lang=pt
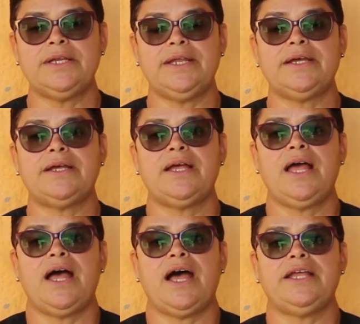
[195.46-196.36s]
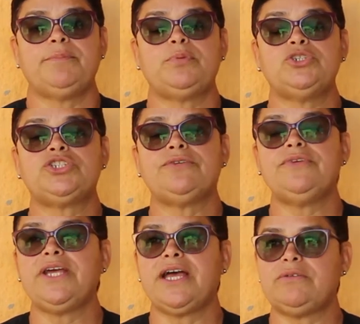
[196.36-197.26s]
né, Aí depois que
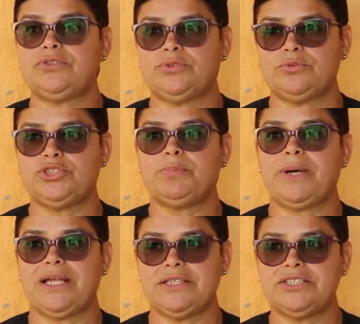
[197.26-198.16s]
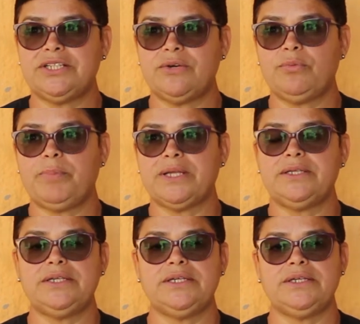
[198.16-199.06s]
vieram os outros padres, né? O
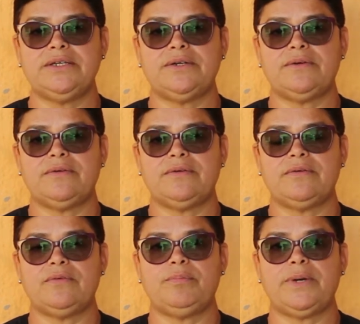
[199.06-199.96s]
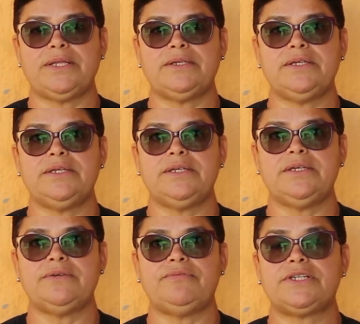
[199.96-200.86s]
padre, o
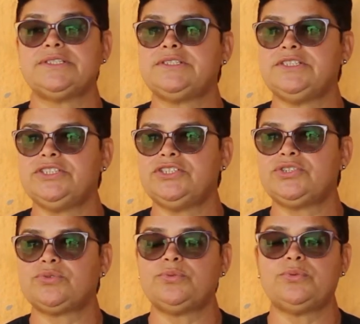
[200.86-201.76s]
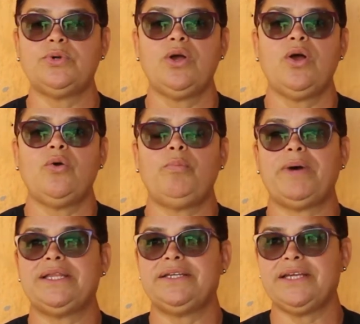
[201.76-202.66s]
padre Francisco, o
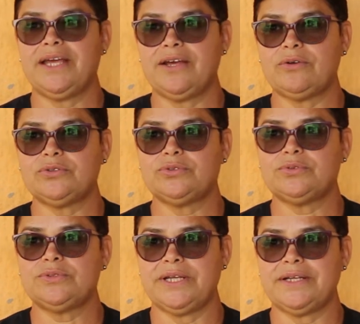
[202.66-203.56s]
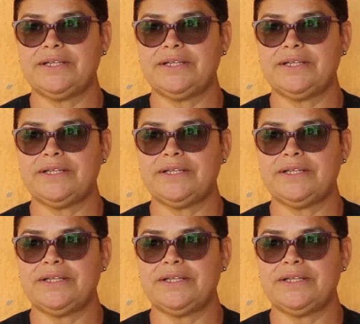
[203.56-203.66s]
padre Elso, né?